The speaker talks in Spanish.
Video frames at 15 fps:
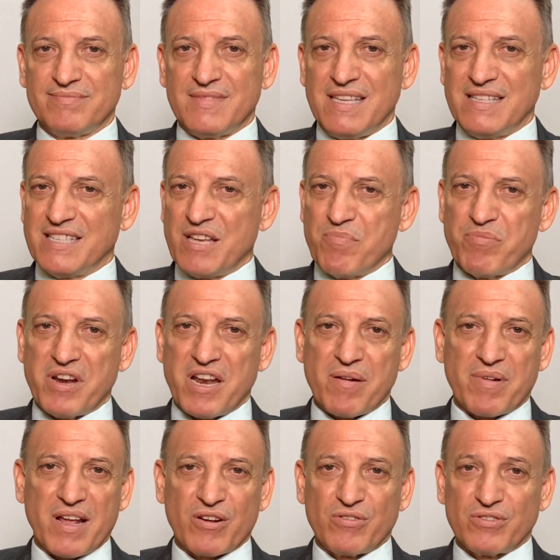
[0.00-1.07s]
y siempre
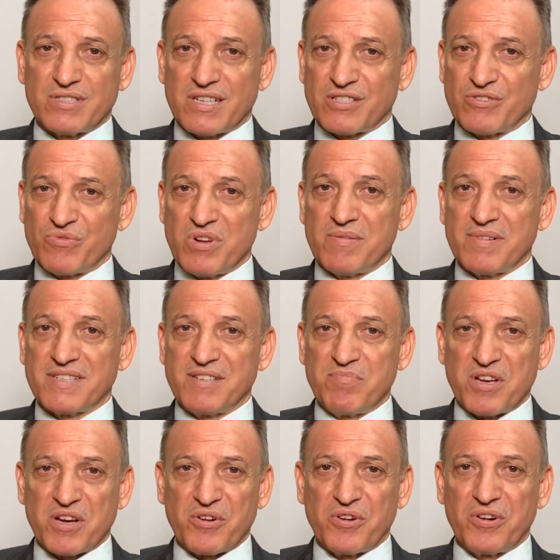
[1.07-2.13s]
habrá cosas nuevas y
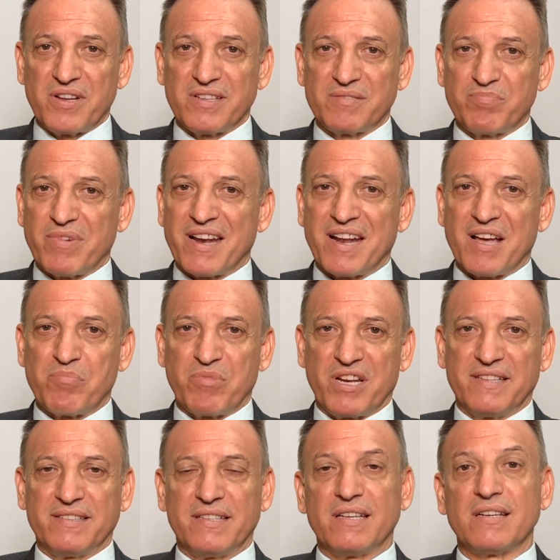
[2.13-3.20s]
mejores para
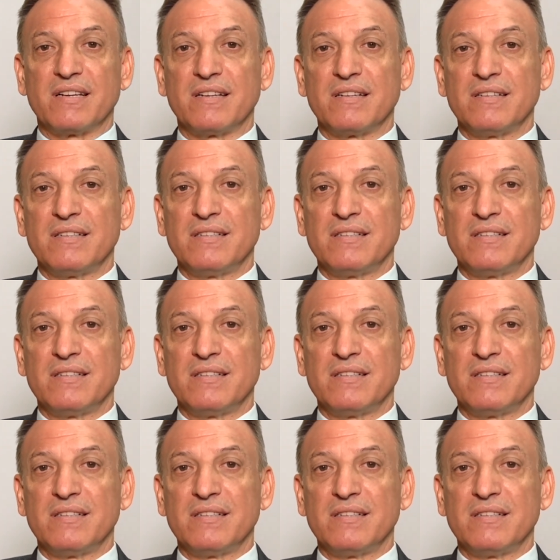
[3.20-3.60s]
aprender.